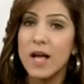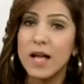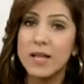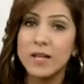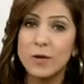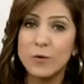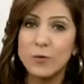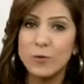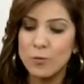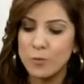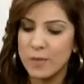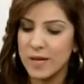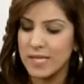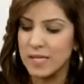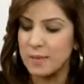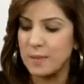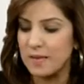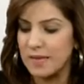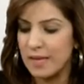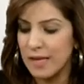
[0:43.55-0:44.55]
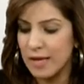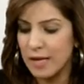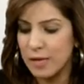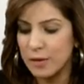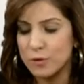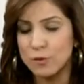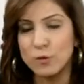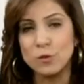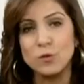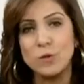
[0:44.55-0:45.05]
أن يكون معنا من داخل
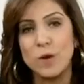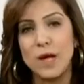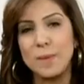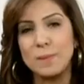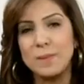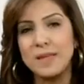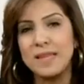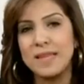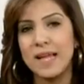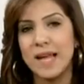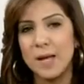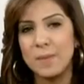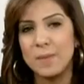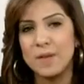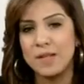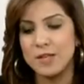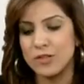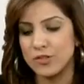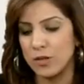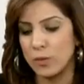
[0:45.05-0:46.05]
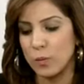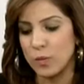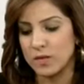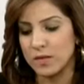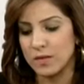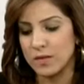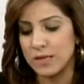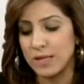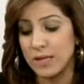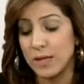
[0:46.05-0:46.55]
الاستوديو أمين عام اللجنة
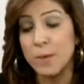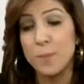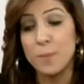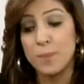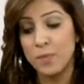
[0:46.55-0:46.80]
الوطنية